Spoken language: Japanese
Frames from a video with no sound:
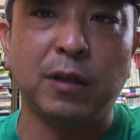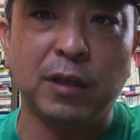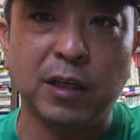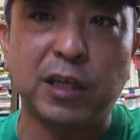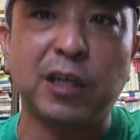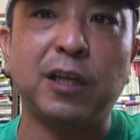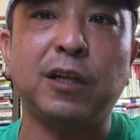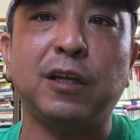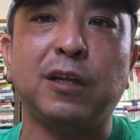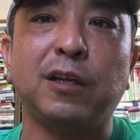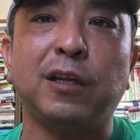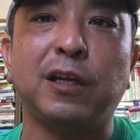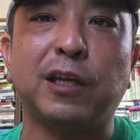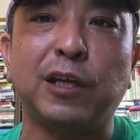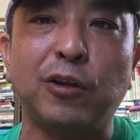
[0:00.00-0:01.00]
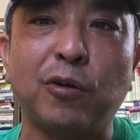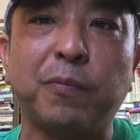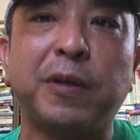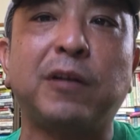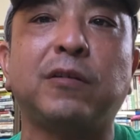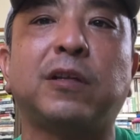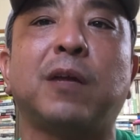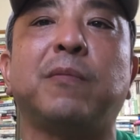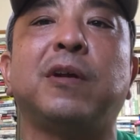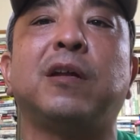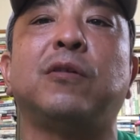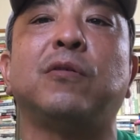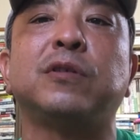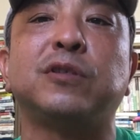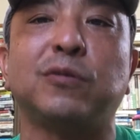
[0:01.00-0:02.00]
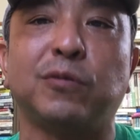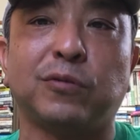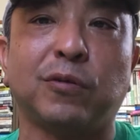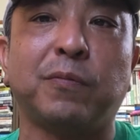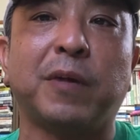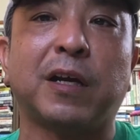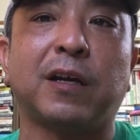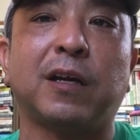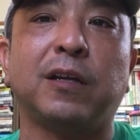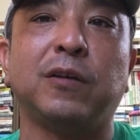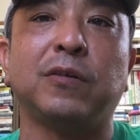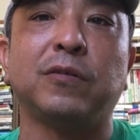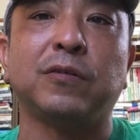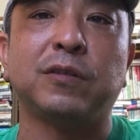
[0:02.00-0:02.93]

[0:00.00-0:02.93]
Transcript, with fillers: 生き生き延びるための仕事ばっかり